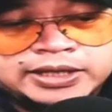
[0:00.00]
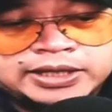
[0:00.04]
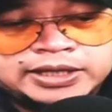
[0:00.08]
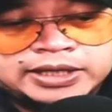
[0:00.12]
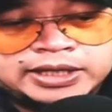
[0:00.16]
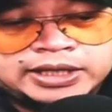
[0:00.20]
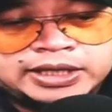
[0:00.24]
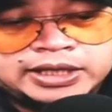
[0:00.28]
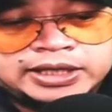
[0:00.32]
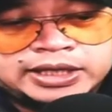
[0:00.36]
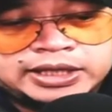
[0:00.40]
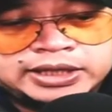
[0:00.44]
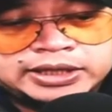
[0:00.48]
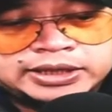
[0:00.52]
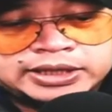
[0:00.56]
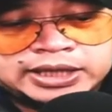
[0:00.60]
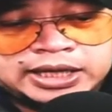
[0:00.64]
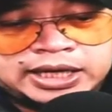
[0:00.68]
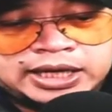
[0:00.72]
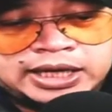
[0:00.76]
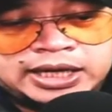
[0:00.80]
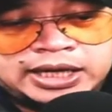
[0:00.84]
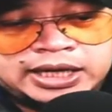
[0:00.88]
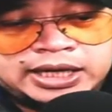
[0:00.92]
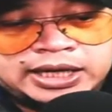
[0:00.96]
At
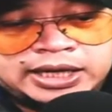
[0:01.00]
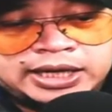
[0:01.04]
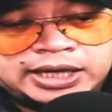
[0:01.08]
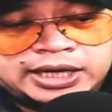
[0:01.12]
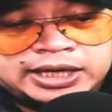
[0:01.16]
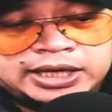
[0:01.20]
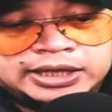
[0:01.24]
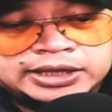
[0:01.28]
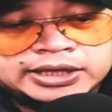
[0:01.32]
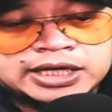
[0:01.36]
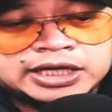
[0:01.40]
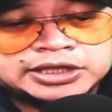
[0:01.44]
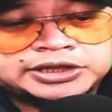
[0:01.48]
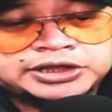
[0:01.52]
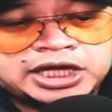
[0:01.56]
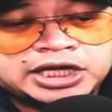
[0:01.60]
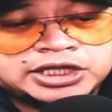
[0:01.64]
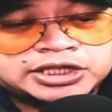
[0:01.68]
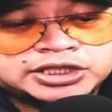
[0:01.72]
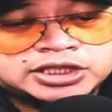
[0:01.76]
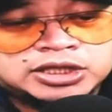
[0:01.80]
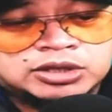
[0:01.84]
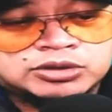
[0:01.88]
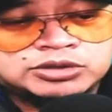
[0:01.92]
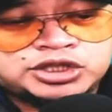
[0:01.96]
uh,
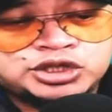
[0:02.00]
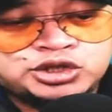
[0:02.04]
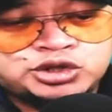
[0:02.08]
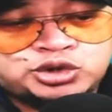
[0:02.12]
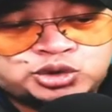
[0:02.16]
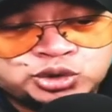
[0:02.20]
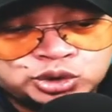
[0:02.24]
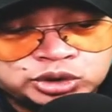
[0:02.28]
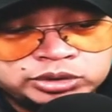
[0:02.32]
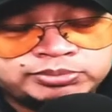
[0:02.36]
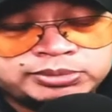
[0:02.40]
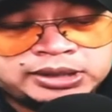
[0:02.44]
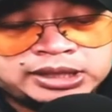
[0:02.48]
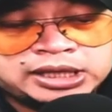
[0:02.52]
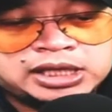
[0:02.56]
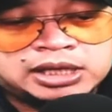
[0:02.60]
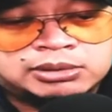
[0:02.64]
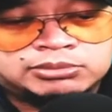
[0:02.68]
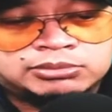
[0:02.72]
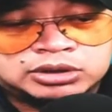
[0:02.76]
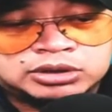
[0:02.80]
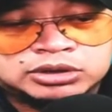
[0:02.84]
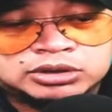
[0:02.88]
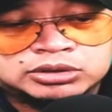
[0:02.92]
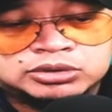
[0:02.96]
nag-text daw si June
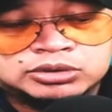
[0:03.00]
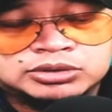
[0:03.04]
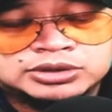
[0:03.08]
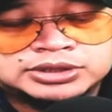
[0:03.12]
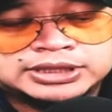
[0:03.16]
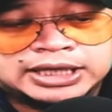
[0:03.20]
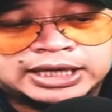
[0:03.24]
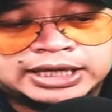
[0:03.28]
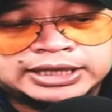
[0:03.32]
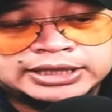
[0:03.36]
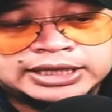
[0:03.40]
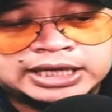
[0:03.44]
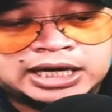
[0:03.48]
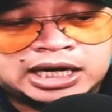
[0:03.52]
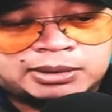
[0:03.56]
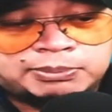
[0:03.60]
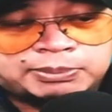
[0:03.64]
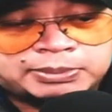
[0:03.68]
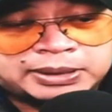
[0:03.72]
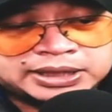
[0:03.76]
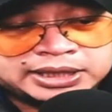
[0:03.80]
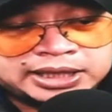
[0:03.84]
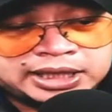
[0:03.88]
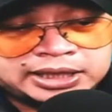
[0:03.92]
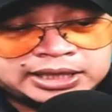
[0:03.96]
Villamor dun sa kanyang
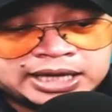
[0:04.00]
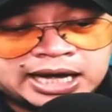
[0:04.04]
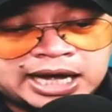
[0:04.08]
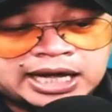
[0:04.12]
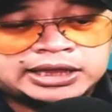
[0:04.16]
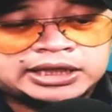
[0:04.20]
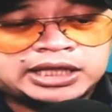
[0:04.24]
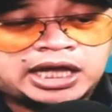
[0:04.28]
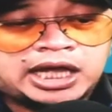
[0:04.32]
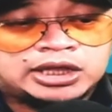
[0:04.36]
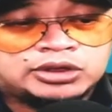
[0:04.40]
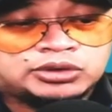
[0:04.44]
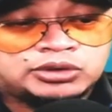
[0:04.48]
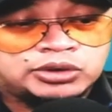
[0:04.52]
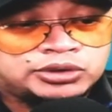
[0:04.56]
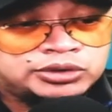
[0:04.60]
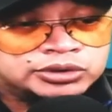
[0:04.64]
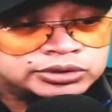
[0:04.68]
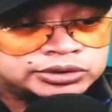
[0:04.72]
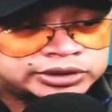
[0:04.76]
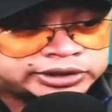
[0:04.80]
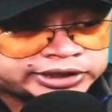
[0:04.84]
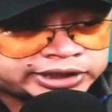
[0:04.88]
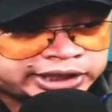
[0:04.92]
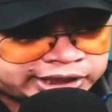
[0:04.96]
kapatid. At ito
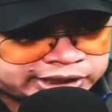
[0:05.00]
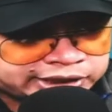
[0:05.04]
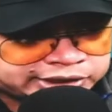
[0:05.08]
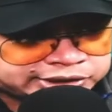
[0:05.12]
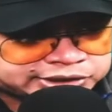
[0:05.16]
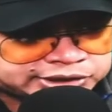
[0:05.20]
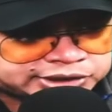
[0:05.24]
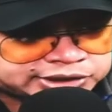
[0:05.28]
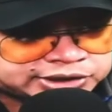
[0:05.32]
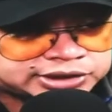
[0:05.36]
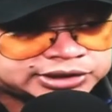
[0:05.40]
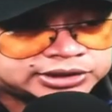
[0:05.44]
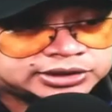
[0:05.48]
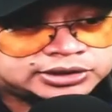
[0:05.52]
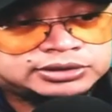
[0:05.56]
yung text.